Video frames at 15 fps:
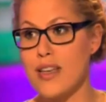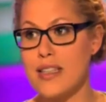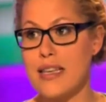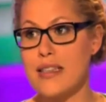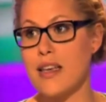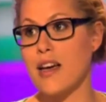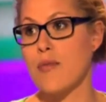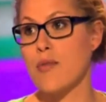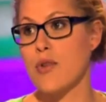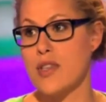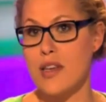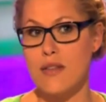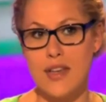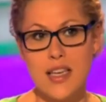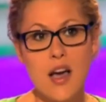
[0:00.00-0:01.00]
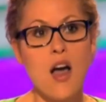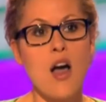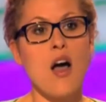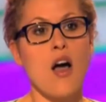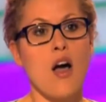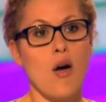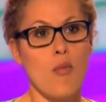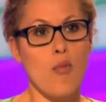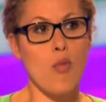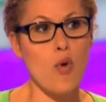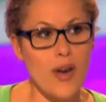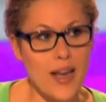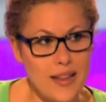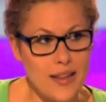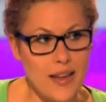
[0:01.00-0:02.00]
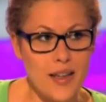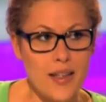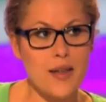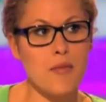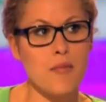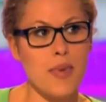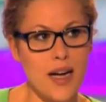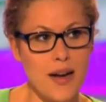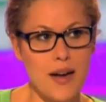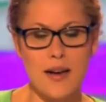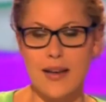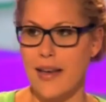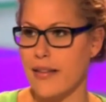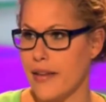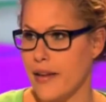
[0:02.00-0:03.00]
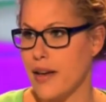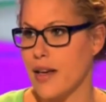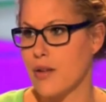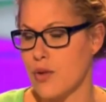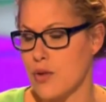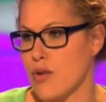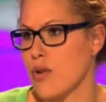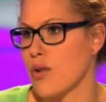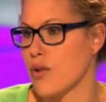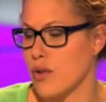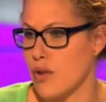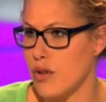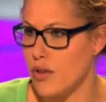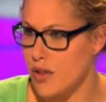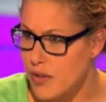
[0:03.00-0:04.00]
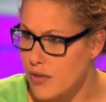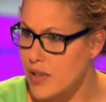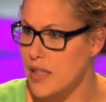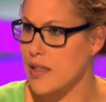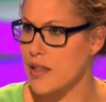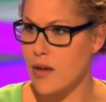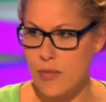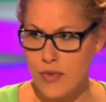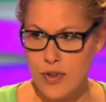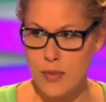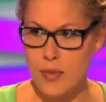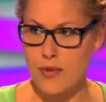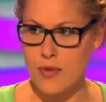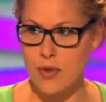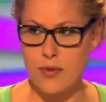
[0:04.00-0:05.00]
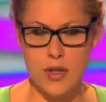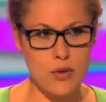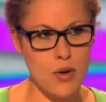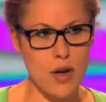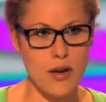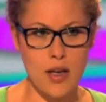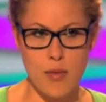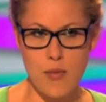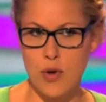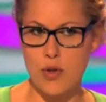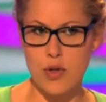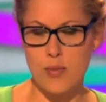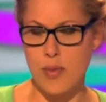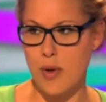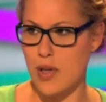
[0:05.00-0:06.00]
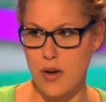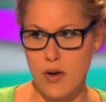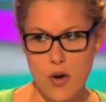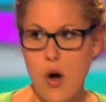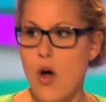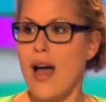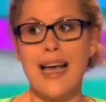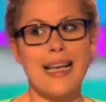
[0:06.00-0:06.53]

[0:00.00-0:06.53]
Et ça, ça commence avec un bon cadenas. Pas un cadenas à 2,99 euros. Ça, c'est comme fermer votre voiture avec un morceau de papier collant.